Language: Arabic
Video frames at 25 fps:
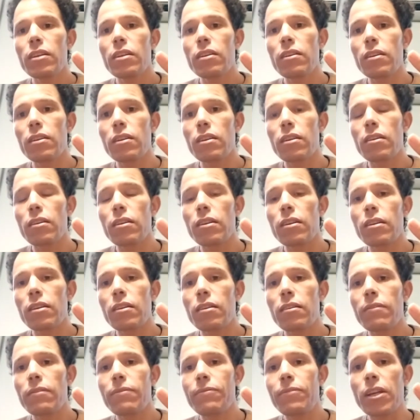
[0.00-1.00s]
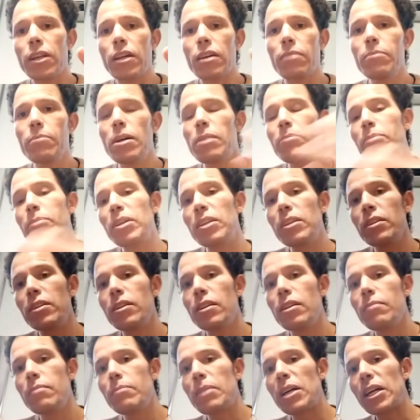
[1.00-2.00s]
الفرق ما
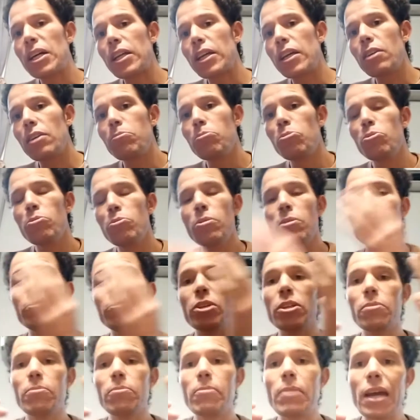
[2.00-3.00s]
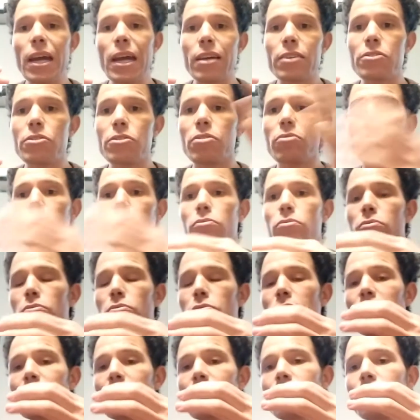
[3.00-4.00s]
بين المغرب وما بين مصر
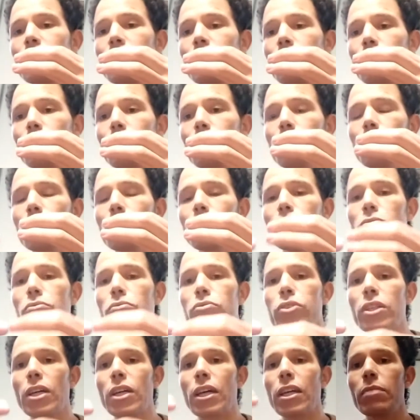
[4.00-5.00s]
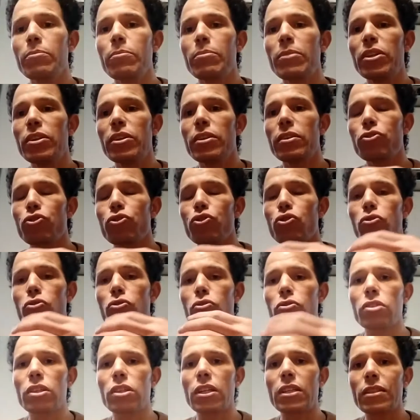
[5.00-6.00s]
وكت وتقريبا
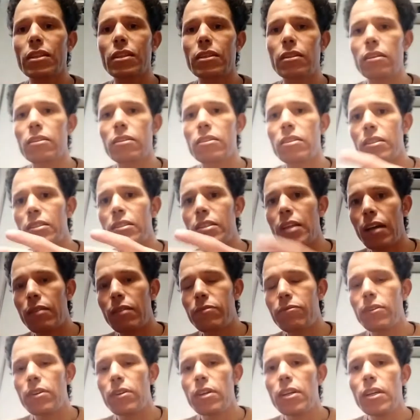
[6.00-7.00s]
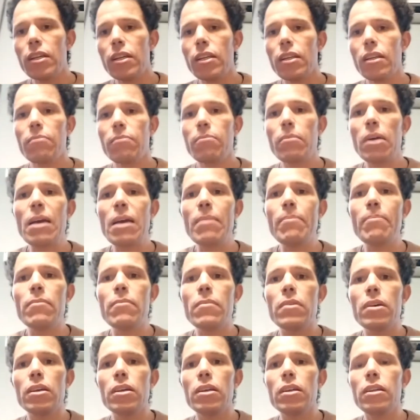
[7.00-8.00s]
الشروط كتقدر تختلف
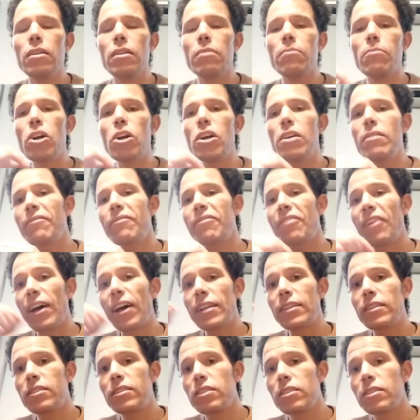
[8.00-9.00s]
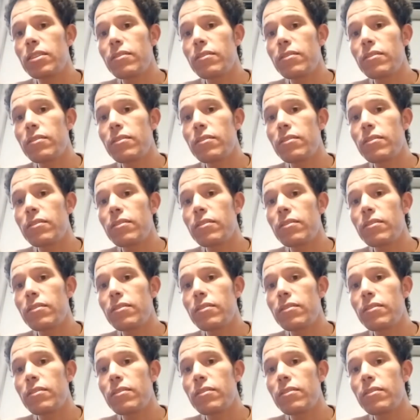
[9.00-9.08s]
المهم المهم في هاد